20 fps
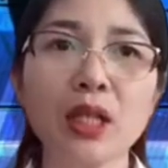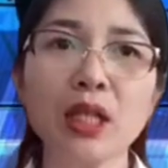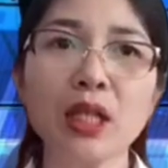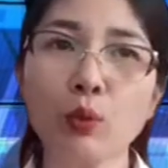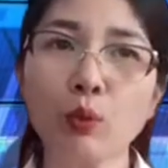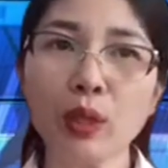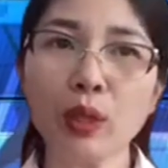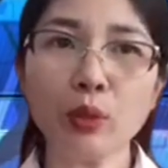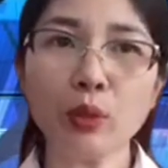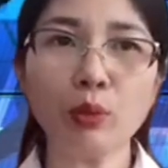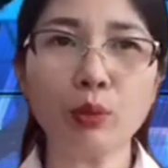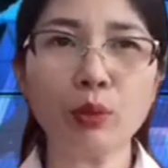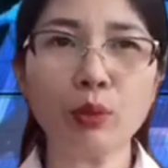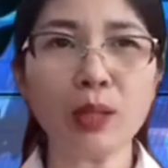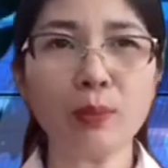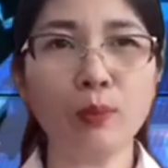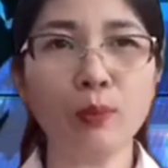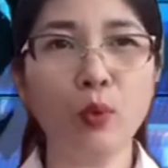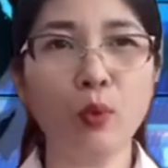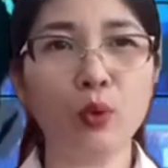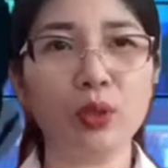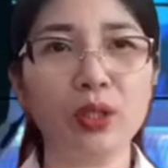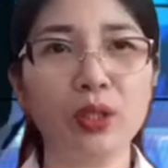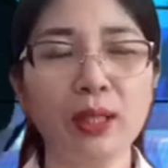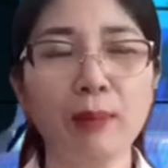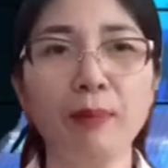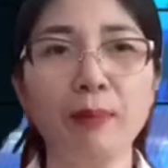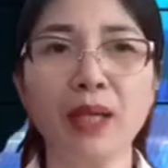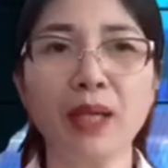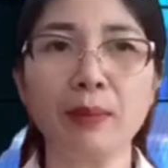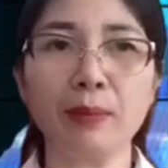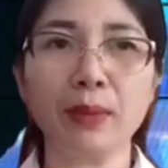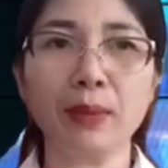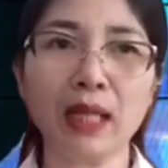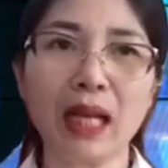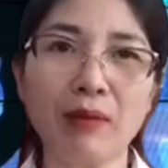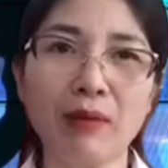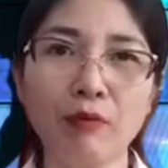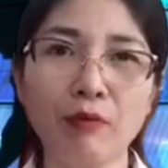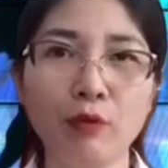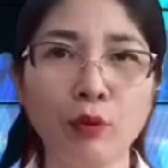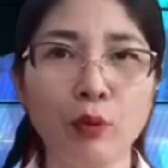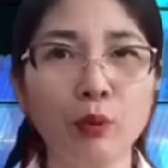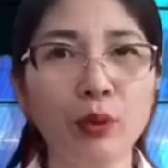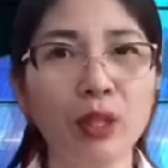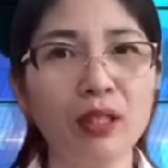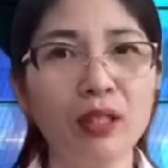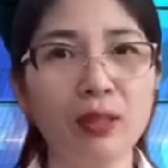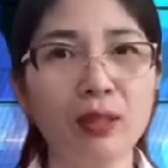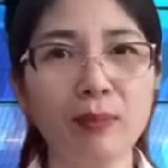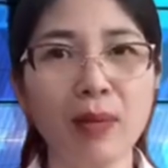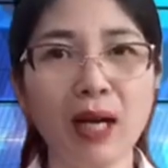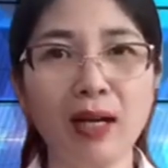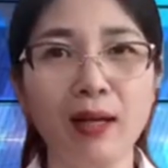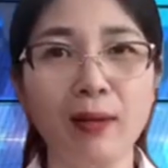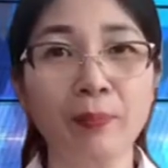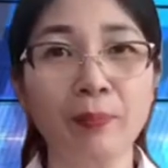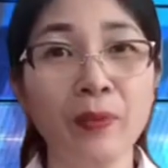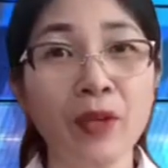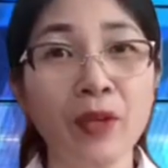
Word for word: đi quanh khu đất 178 phố Nguyễn Lương Bằng.